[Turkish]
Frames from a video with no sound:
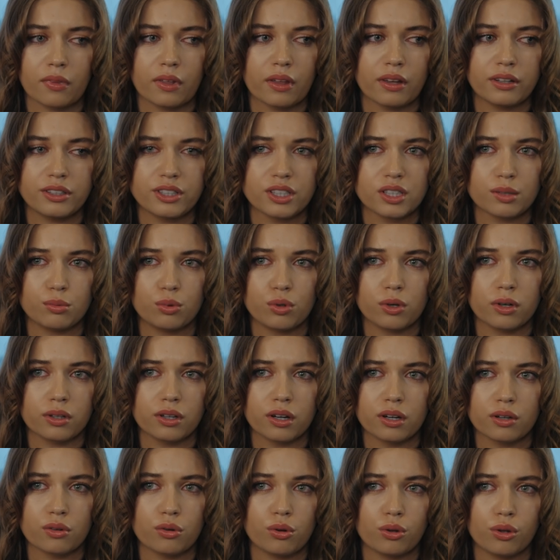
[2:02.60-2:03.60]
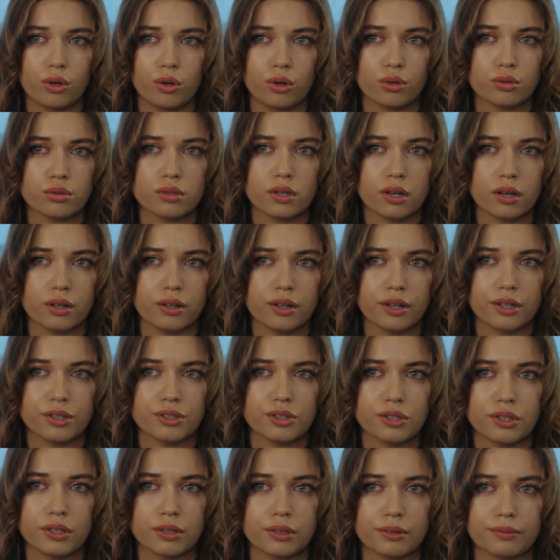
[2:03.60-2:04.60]
Keşke bu kadar kolay olsaydı her
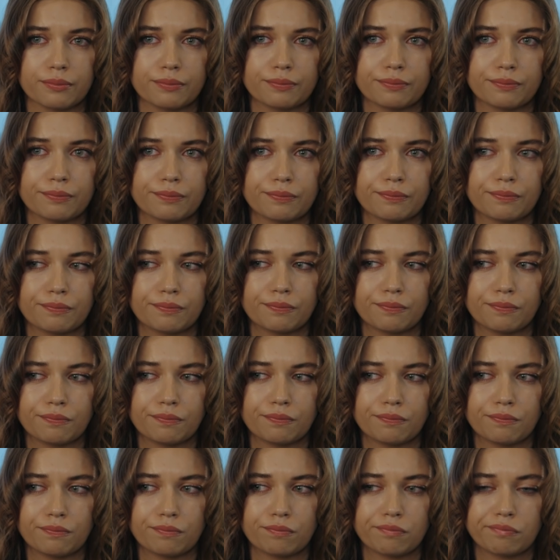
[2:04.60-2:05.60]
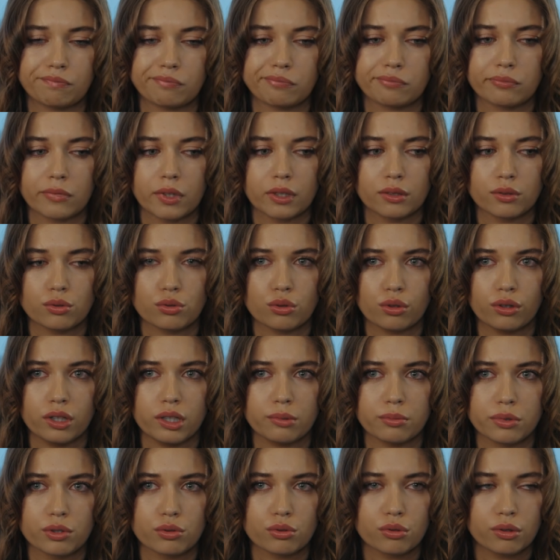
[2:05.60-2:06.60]
şey.
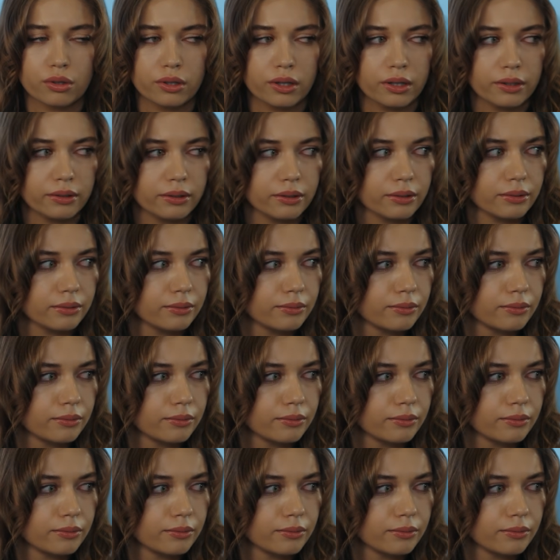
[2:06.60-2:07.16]
Söylemesi kolaydı.